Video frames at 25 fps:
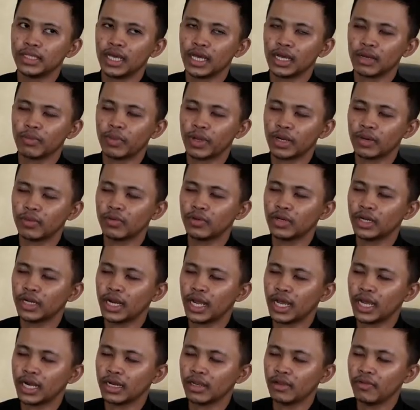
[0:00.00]
Akbar Mudar
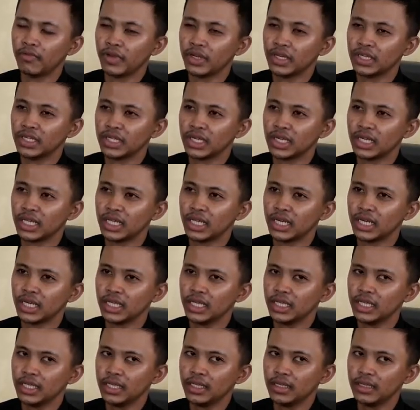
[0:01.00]
Arifin
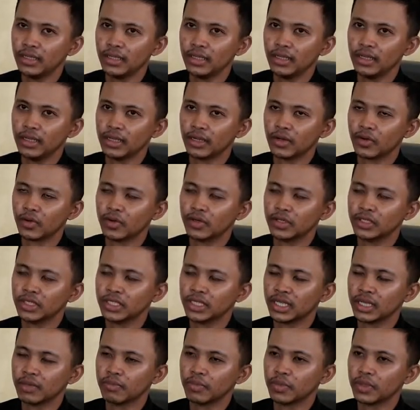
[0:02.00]
sendiri
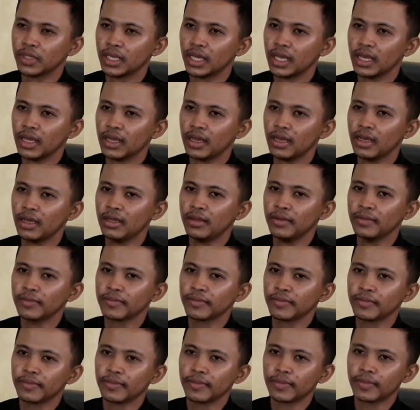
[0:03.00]
konsepnya
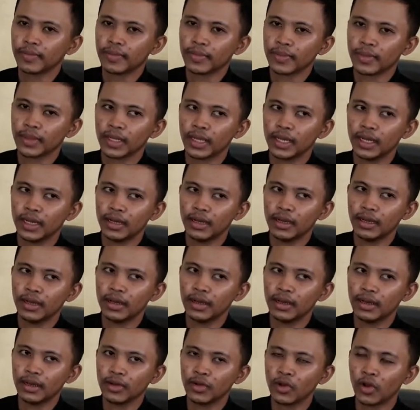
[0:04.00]

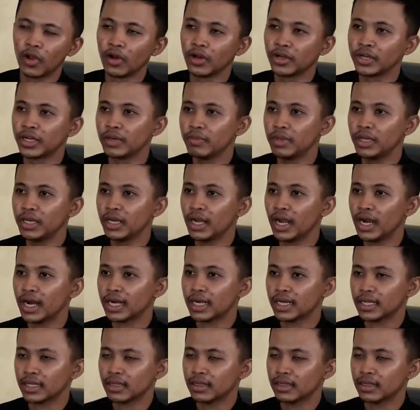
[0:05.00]
uh, Golden Minar,